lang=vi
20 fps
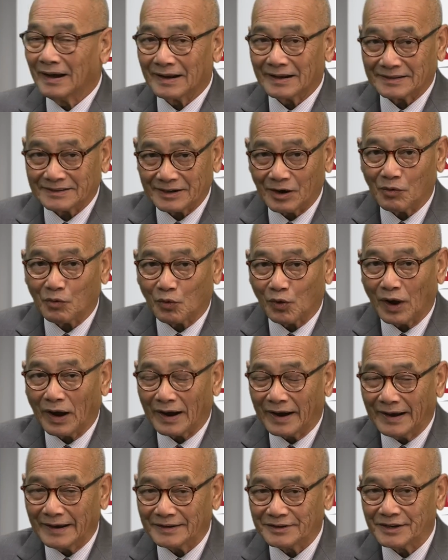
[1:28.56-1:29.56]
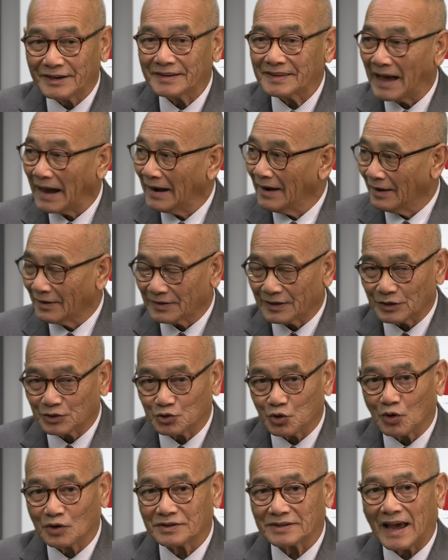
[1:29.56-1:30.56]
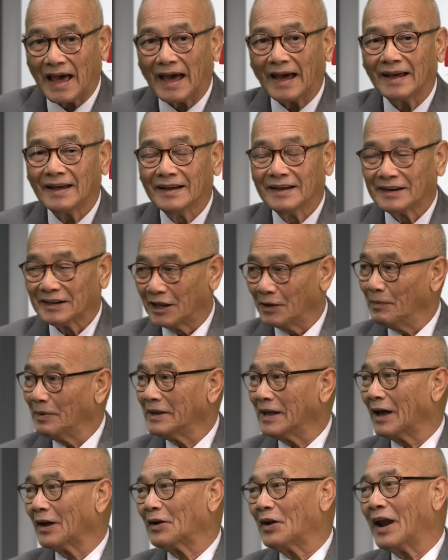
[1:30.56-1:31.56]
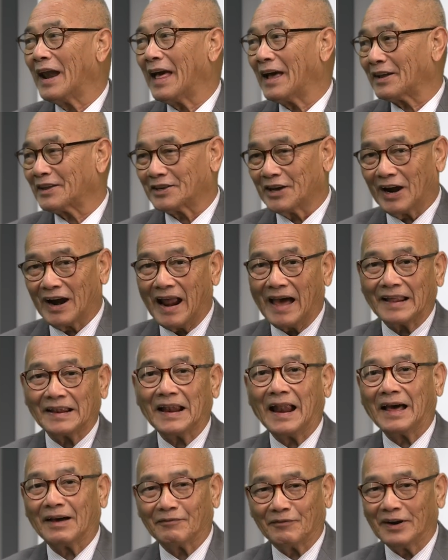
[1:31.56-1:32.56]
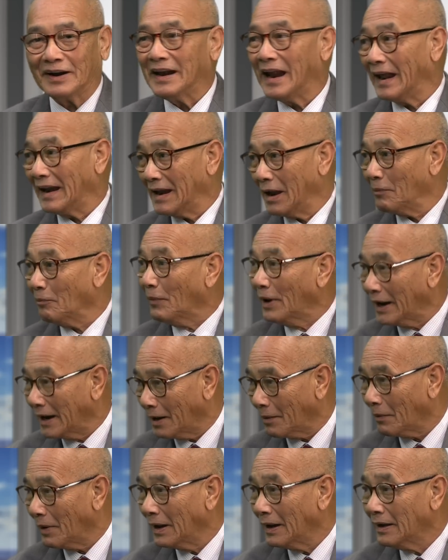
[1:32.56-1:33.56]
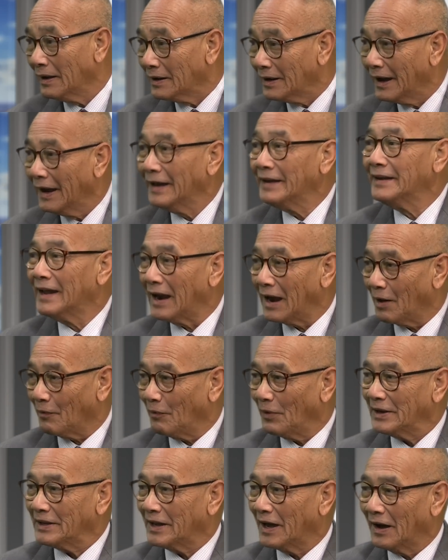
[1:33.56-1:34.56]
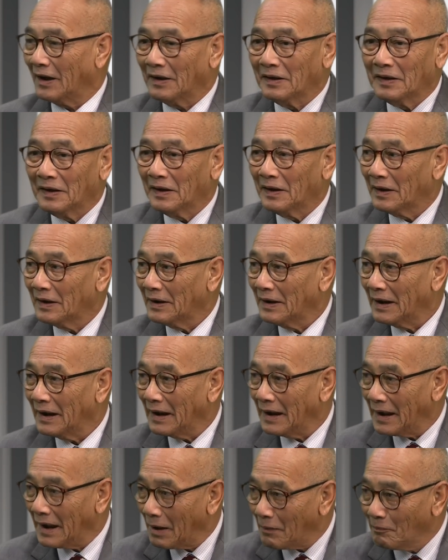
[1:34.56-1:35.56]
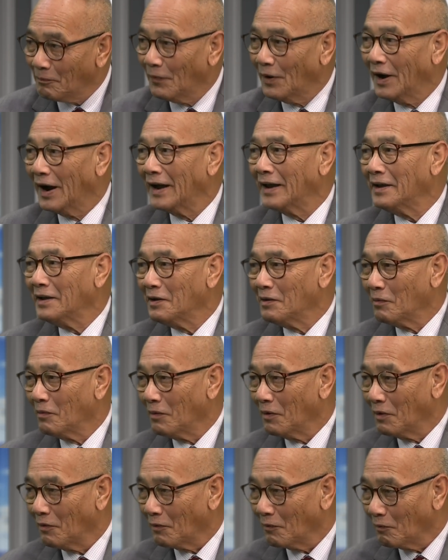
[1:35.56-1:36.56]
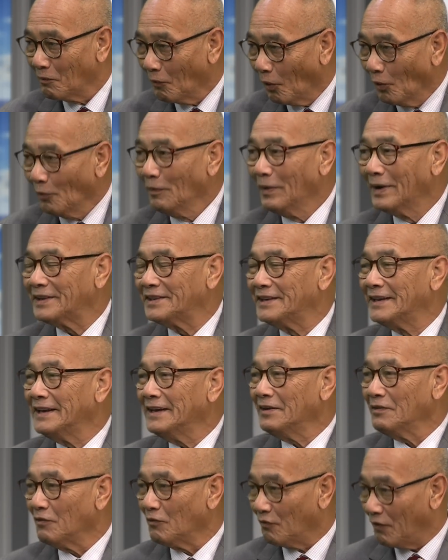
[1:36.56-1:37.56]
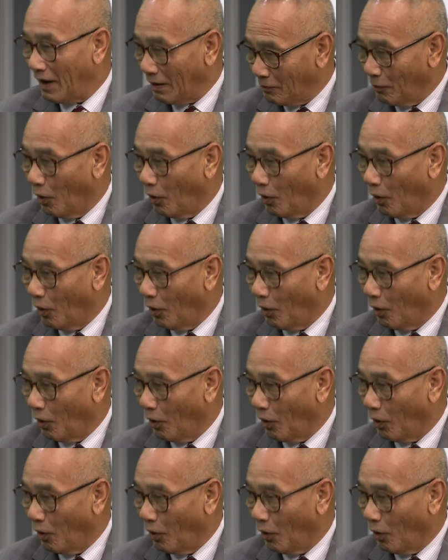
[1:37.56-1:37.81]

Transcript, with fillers: sau khi chiến thắng ở tại Georgia thì bây giờ đây là trở lại là vẫn là 50 năm ít nhất là bây giờ 50 49 và